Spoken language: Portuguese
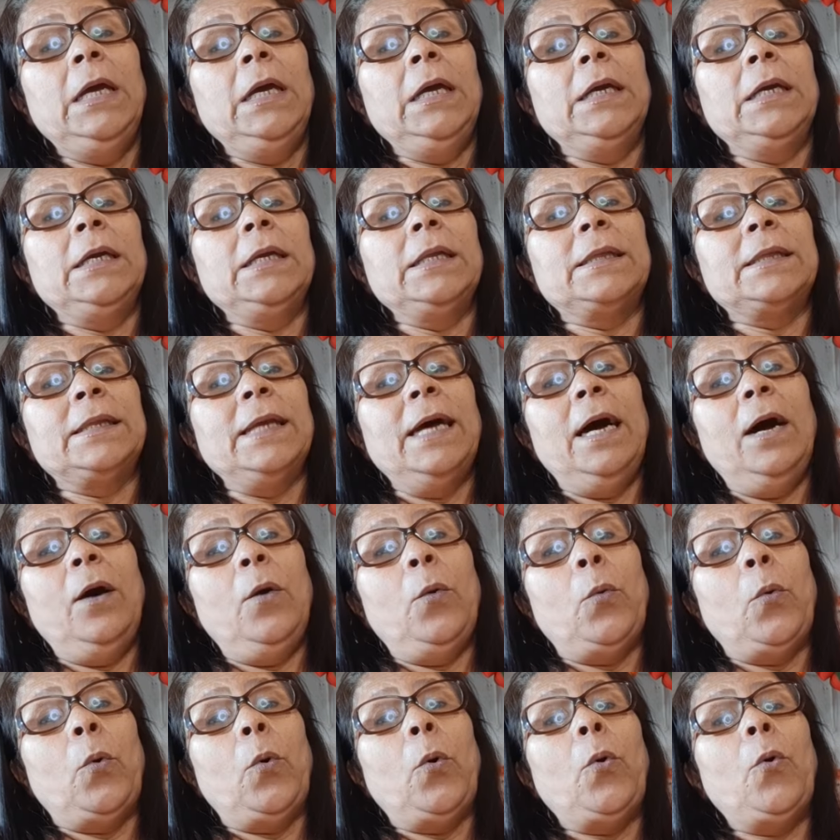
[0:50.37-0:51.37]

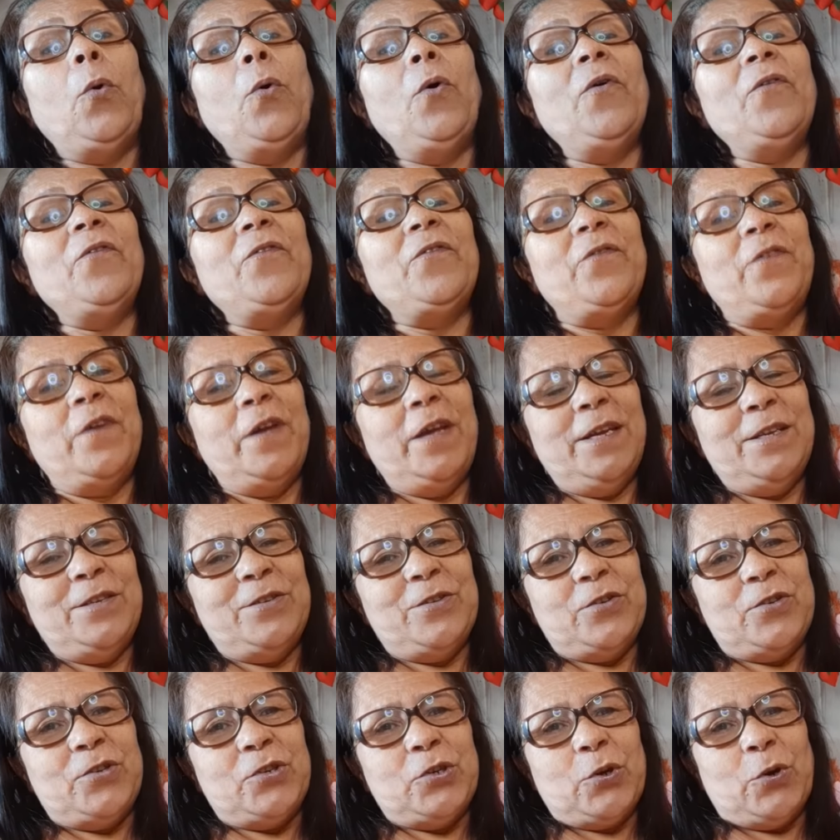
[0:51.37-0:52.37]
Então, o
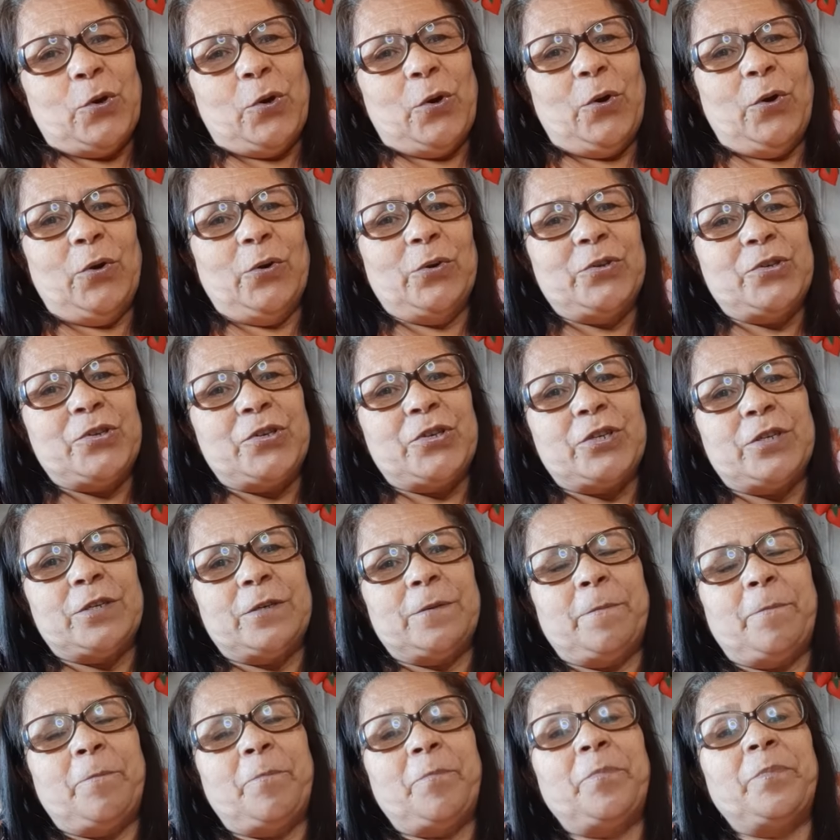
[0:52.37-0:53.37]
vídeo de
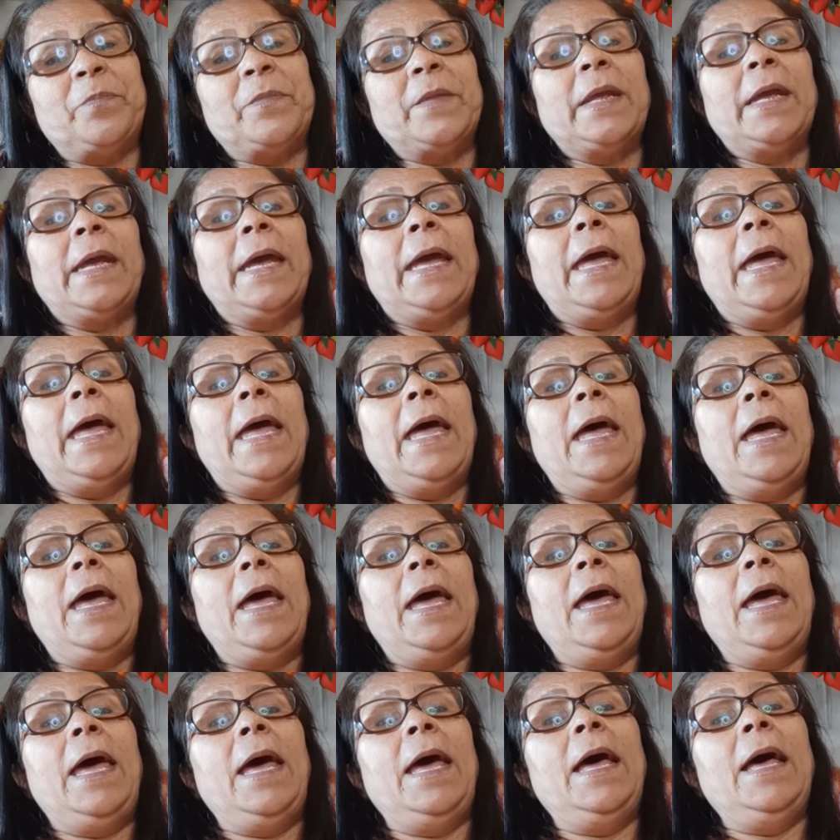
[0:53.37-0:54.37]
hoje
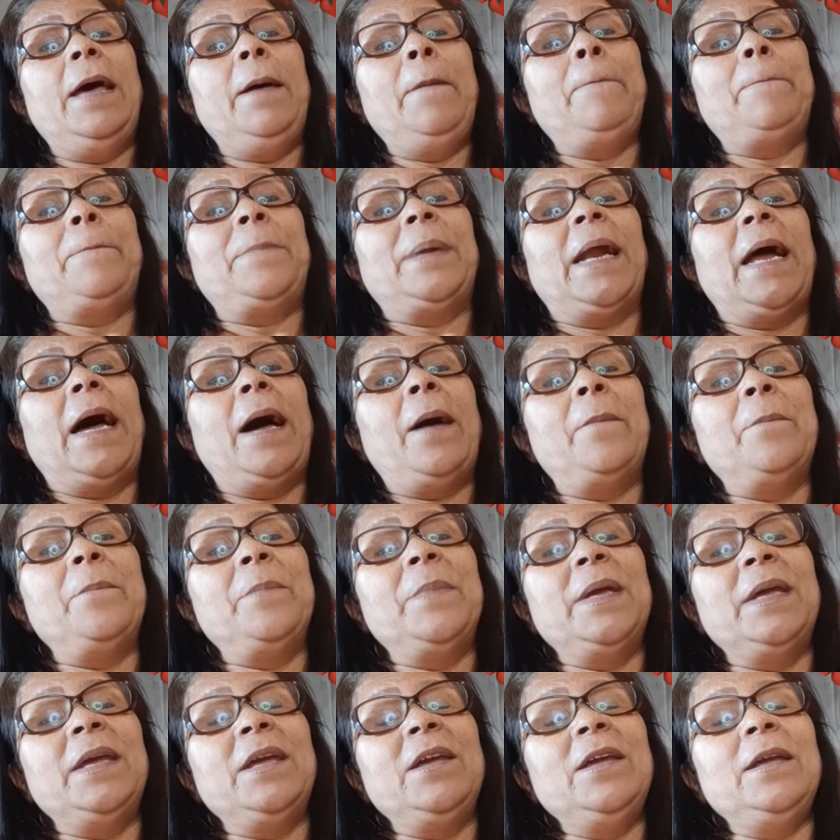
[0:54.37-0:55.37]
é para
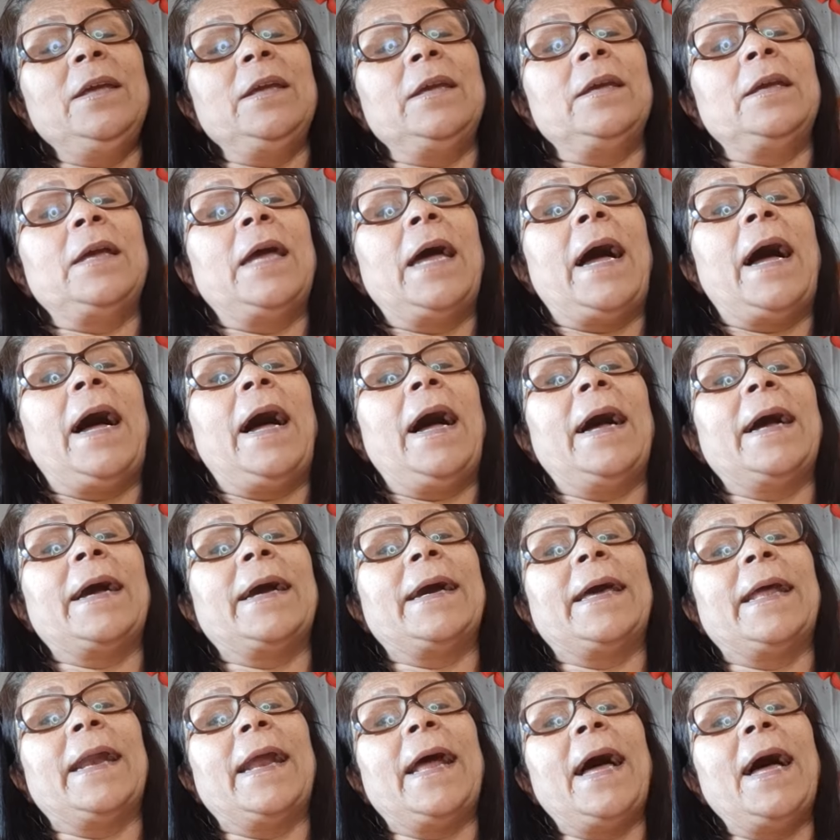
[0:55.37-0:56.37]
mim
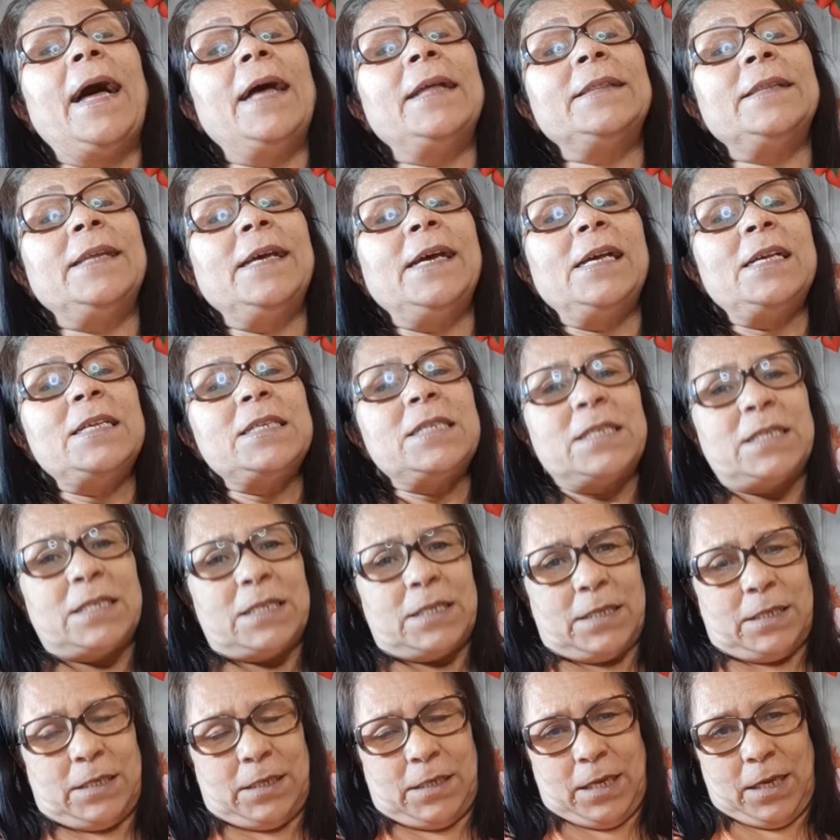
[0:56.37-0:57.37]

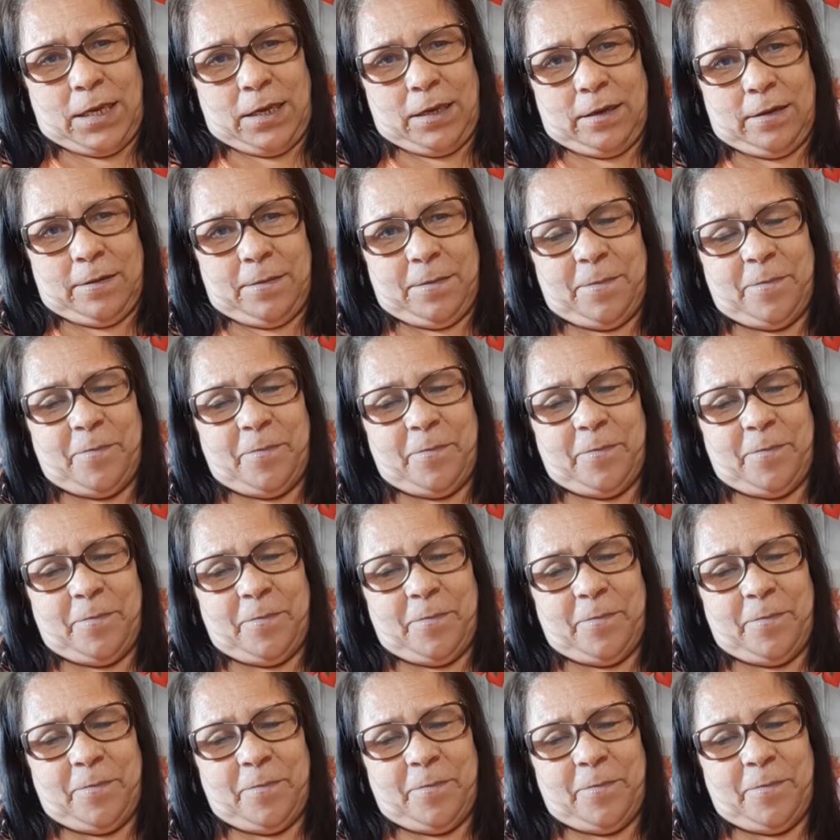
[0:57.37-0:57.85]
agradecer